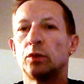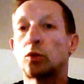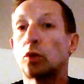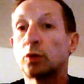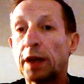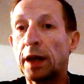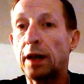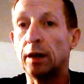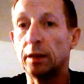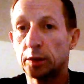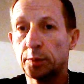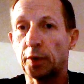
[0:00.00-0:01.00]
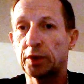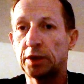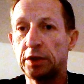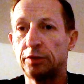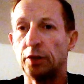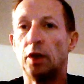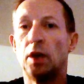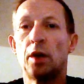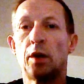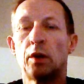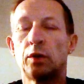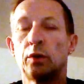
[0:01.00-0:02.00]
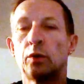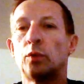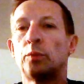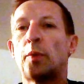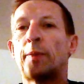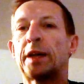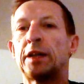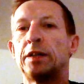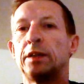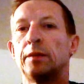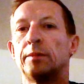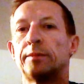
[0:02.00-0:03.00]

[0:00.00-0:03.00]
totales sportives on ne peut pas gagner.